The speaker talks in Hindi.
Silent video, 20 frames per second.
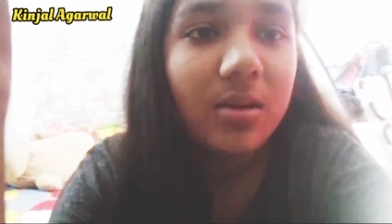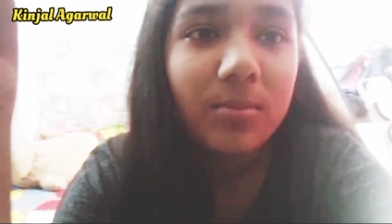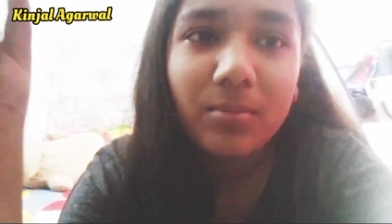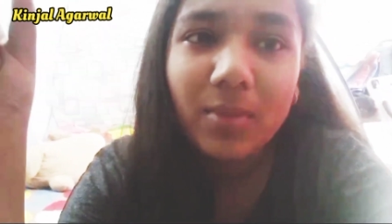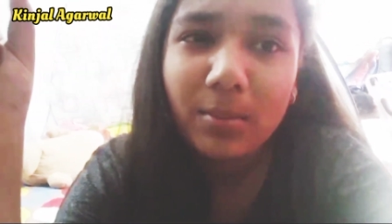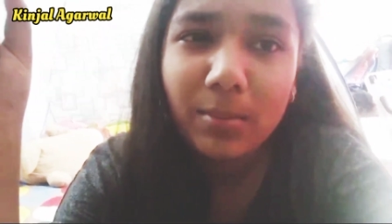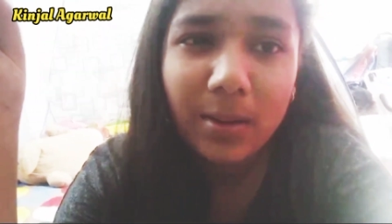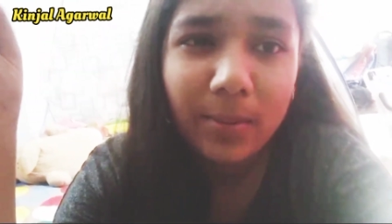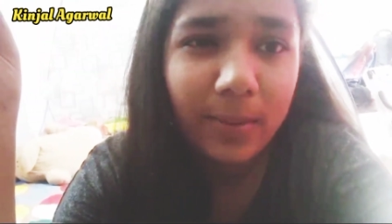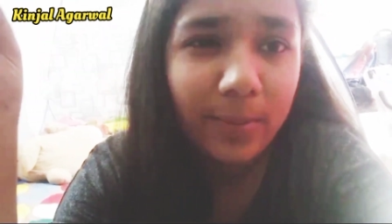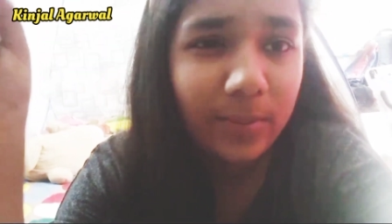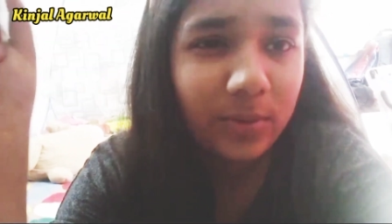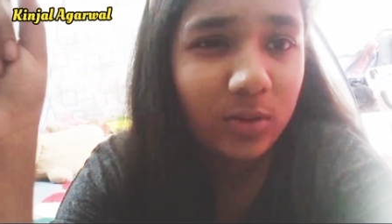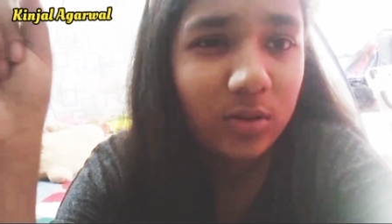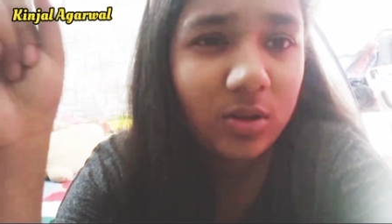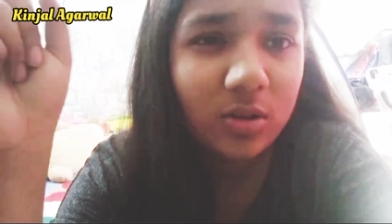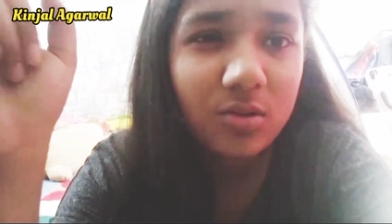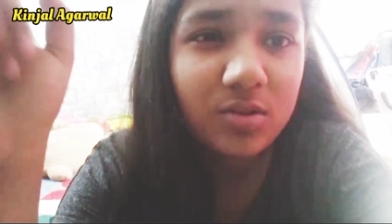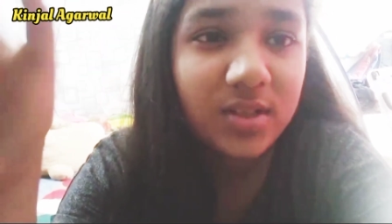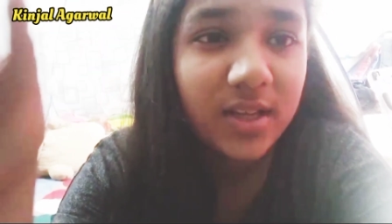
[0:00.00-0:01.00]
मम्मा पापा
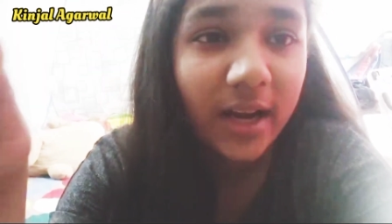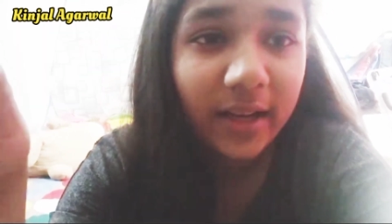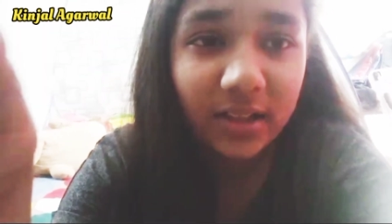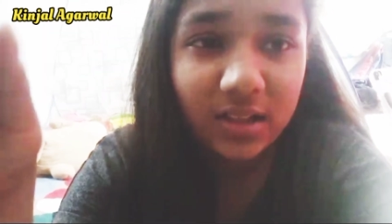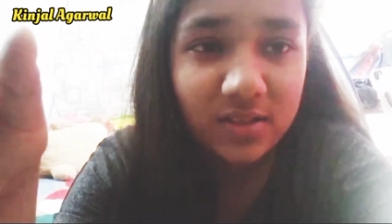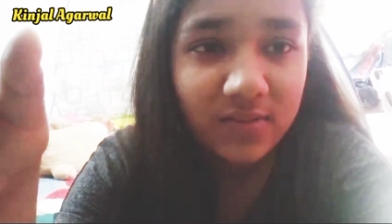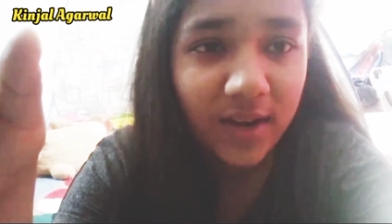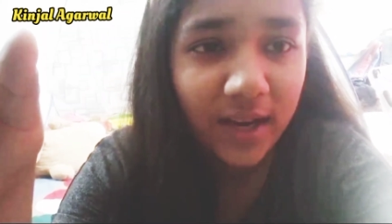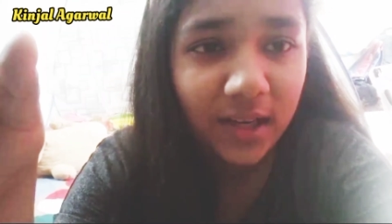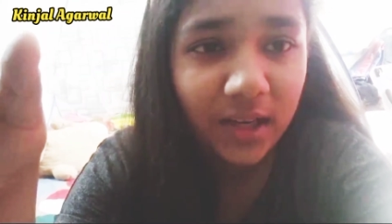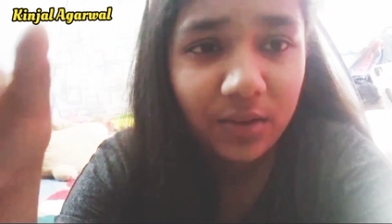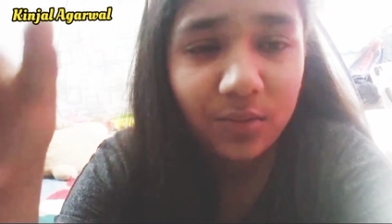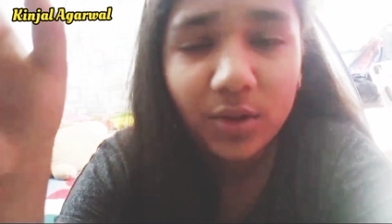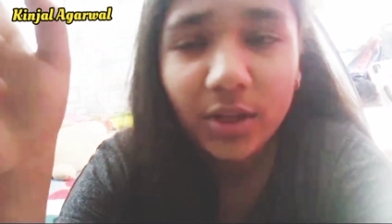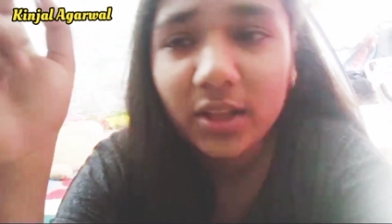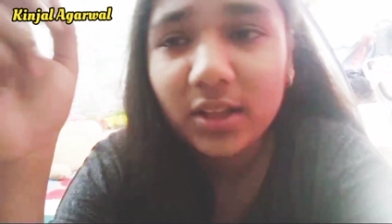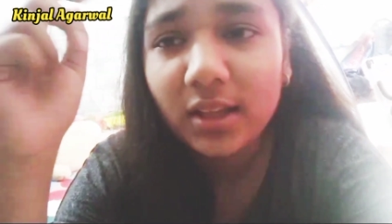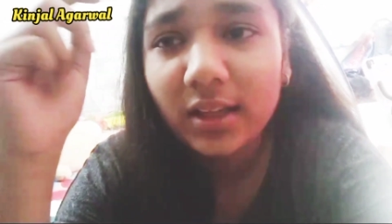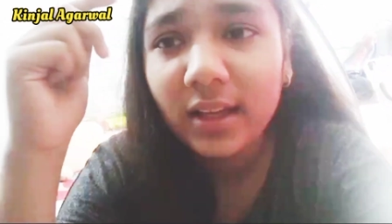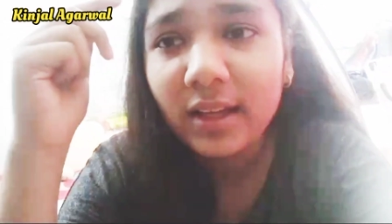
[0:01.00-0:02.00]
तो देखो सेटिस्फाइड है वो
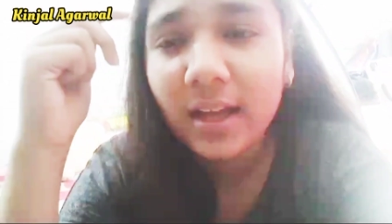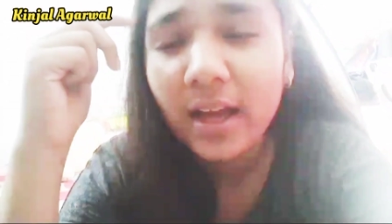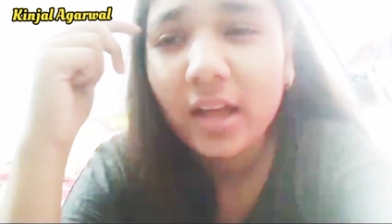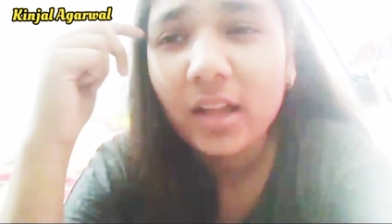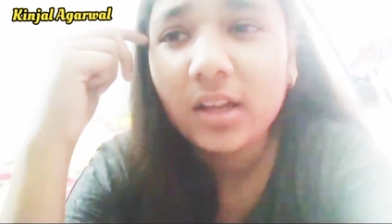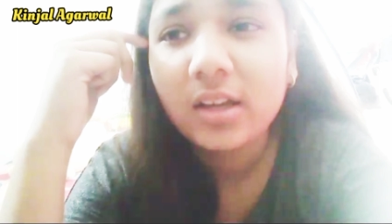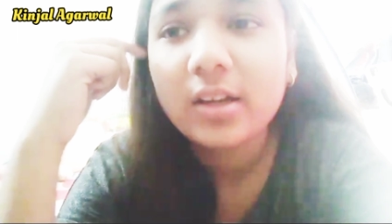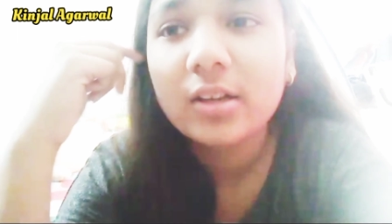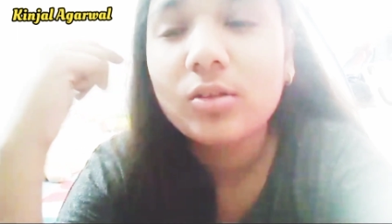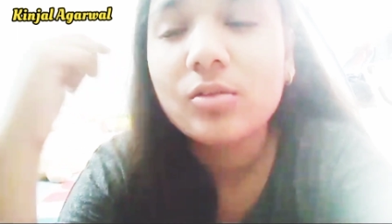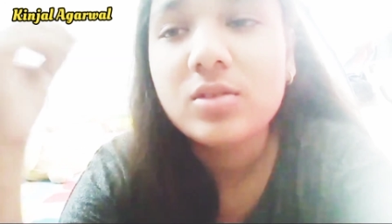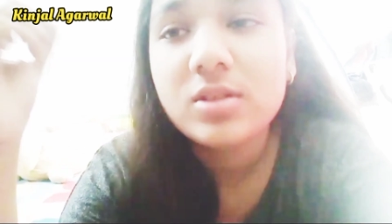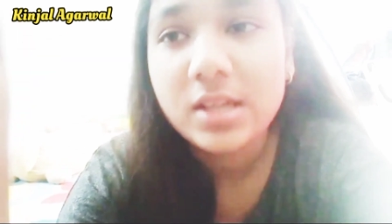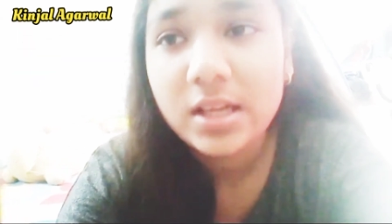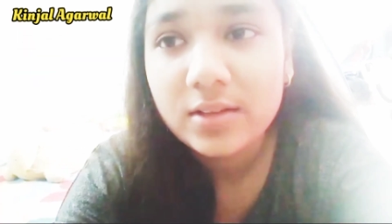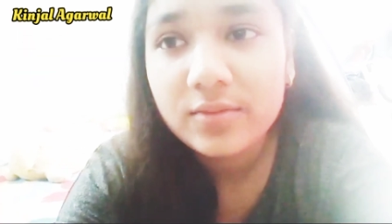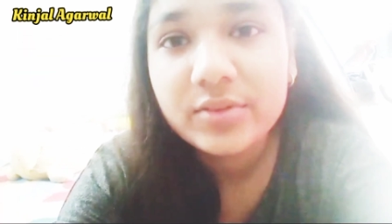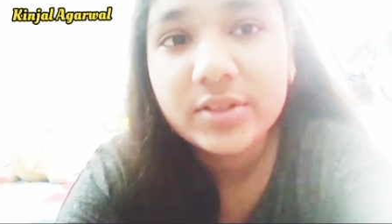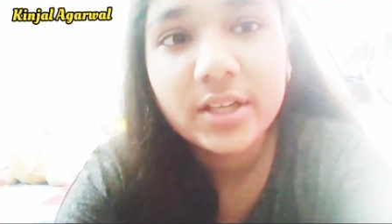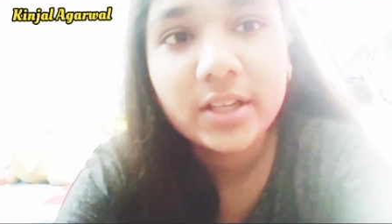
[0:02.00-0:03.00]
कहते हैं कि यार अगर तू
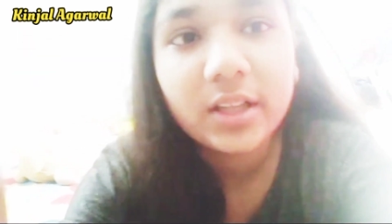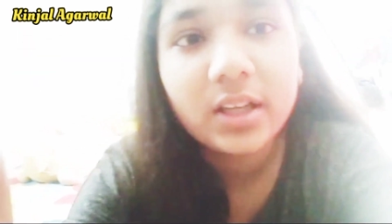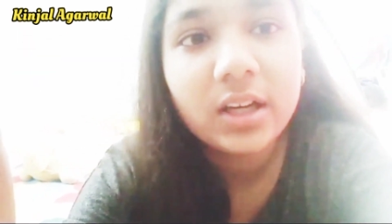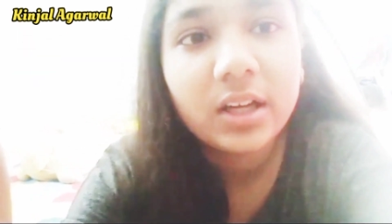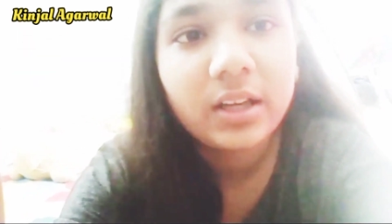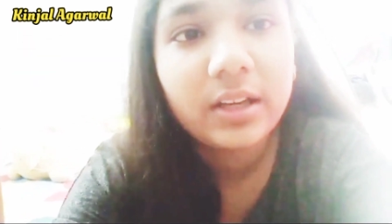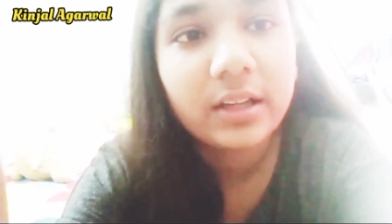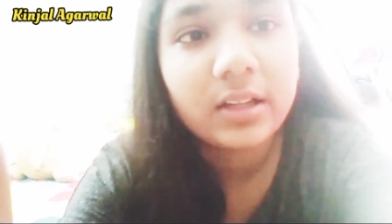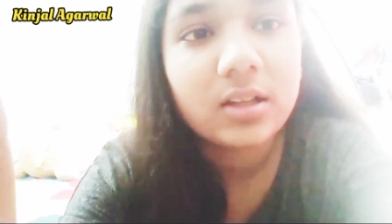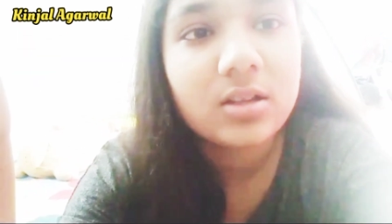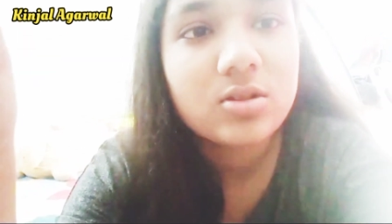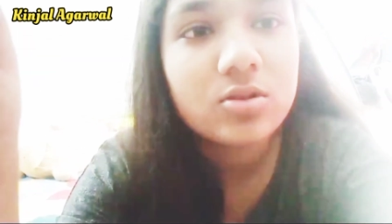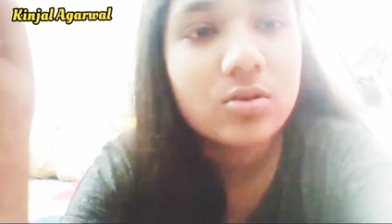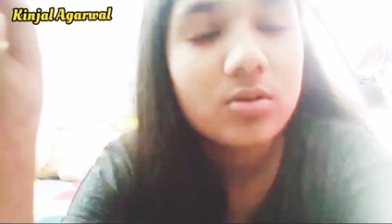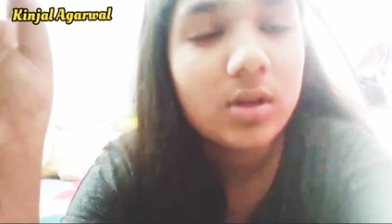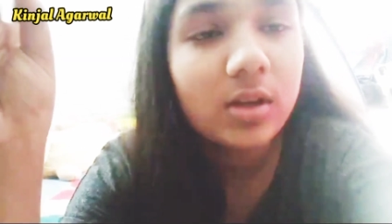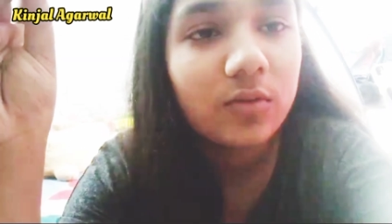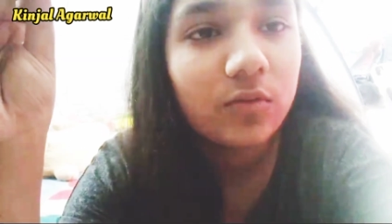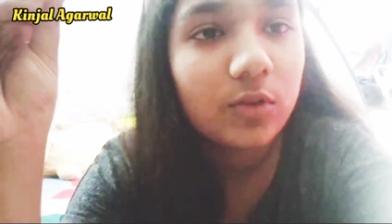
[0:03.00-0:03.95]
सेल्फ स्टडी करिए ना सो